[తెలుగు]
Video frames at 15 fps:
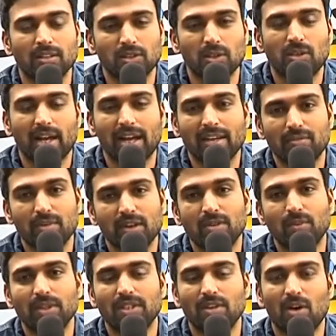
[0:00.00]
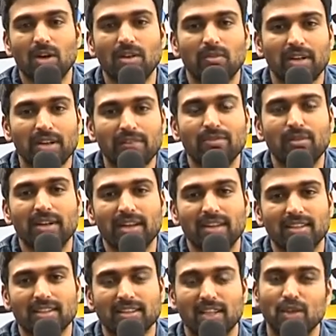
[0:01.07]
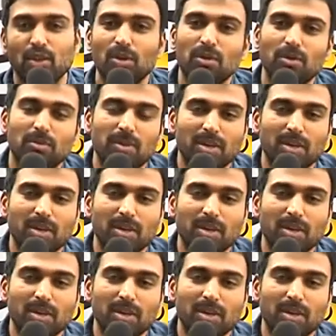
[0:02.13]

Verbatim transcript: సో ఐ వర్క్ విత్ ఆల్ వండర్ఫుల్ డైరెక్టర్స్ అందులో